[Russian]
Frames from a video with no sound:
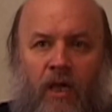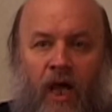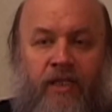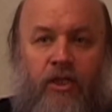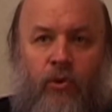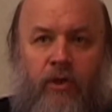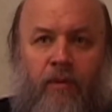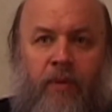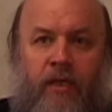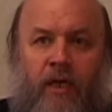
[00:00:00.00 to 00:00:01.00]
Они только
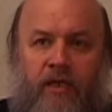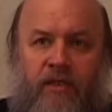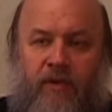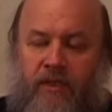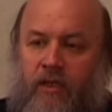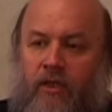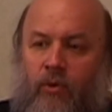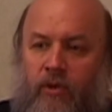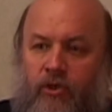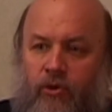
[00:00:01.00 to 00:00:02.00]
боялись вас, они
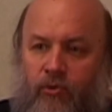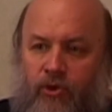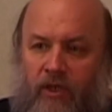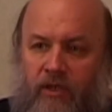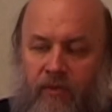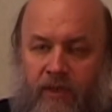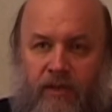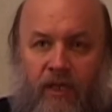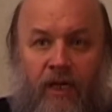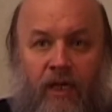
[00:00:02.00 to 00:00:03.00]
только слушались вас.